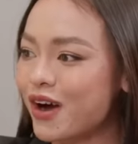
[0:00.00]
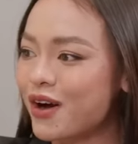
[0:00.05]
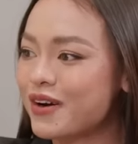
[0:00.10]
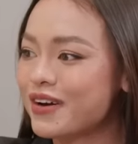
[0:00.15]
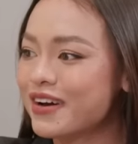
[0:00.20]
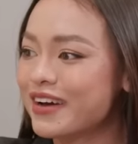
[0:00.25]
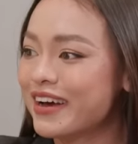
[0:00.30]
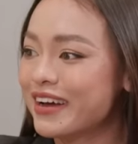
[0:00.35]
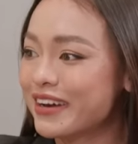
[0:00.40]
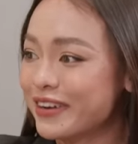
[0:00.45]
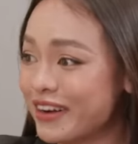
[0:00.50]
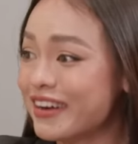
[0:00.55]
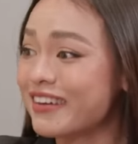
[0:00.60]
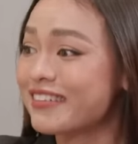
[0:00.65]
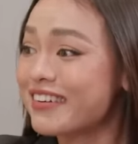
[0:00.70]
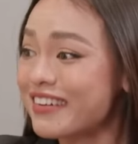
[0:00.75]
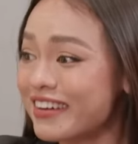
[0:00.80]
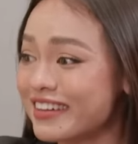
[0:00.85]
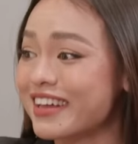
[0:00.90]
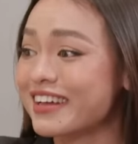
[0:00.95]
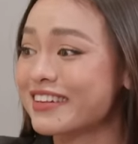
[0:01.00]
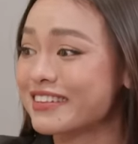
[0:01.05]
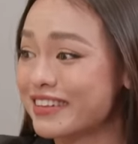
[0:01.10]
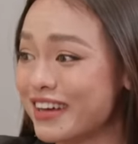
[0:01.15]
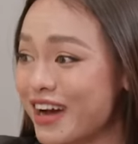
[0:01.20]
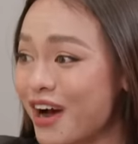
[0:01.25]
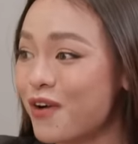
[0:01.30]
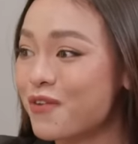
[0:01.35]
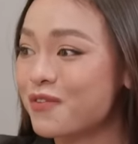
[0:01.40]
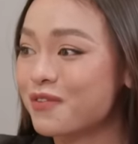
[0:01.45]
rất có nó ừ. rất là thành
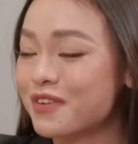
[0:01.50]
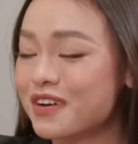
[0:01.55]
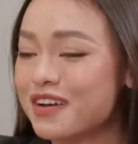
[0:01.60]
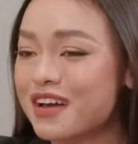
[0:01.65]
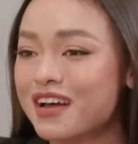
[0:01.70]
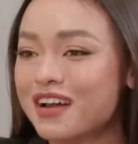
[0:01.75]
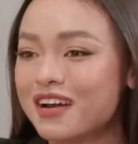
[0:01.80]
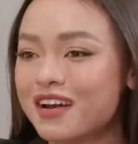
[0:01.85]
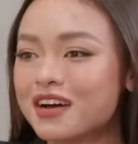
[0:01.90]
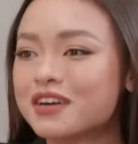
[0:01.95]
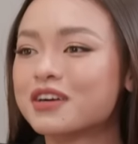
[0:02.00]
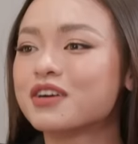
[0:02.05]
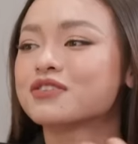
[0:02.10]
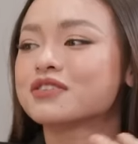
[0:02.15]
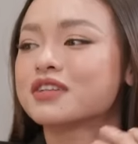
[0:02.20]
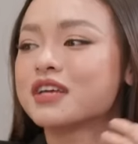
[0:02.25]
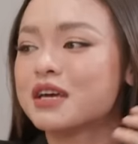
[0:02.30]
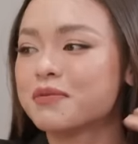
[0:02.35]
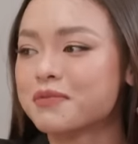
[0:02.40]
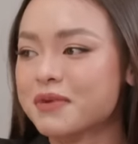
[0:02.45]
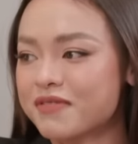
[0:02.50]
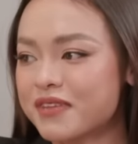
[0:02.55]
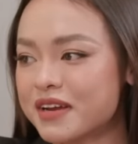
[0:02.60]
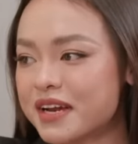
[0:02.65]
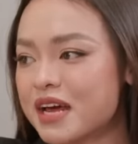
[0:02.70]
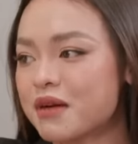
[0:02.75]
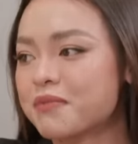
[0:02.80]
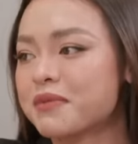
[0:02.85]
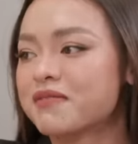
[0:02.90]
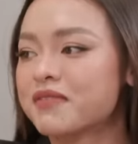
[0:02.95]
công. Lần đầu tiên mà
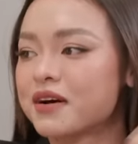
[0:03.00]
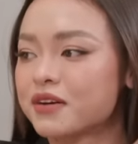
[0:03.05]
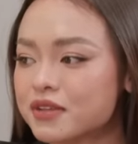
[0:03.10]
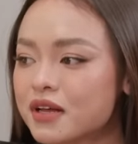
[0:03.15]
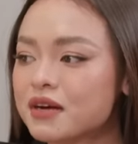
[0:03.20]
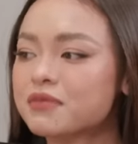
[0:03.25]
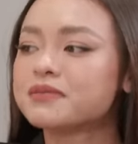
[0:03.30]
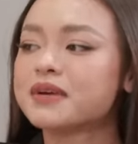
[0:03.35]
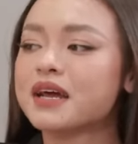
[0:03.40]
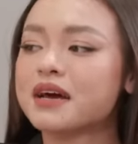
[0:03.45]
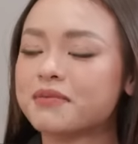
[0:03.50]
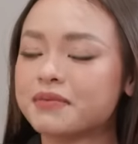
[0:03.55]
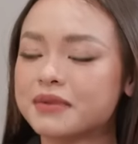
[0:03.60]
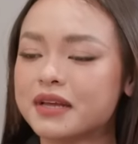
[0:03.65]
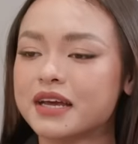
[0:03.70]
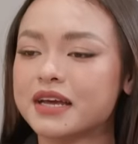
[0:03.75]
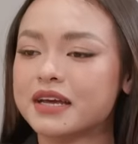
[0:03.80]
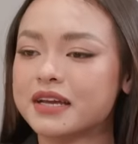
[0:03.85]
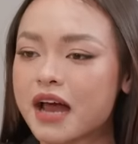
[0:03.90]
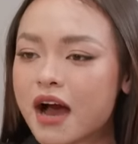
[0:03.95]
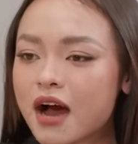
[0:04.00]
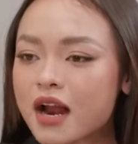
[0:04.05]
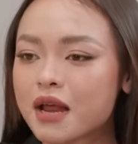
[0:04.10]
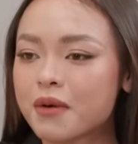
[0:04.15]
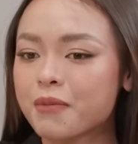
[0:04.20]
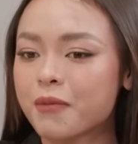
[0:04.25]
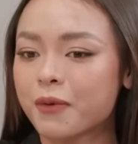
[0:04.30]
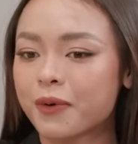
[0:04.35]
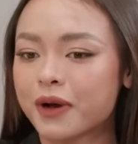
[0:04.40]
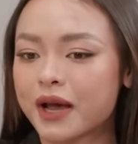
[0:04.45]
Việt Nam mình vào top năm thì đó
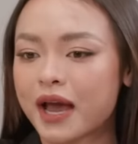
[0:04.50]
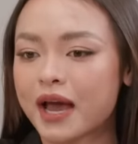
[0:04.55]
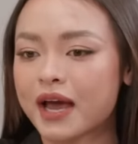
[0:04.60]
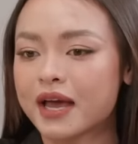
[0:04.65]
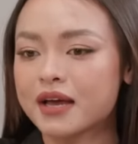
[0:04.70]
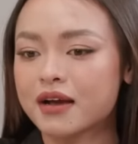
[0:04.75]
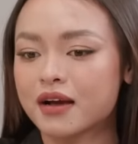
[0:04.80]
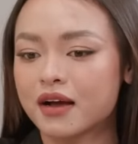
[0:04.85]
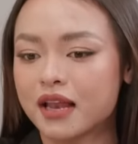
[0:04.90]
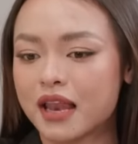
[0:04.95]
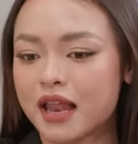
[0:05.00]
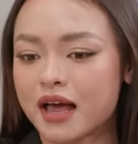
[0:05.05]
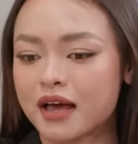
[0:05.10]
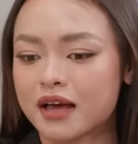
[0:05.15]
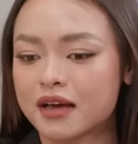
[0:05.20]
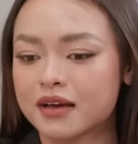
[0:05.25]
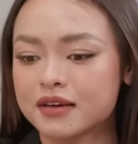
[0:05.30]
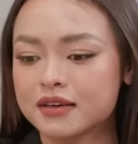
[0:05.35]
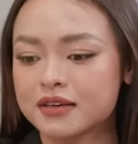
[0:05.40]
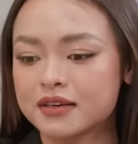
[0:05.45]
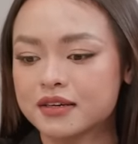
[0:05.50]
là một cái gọi là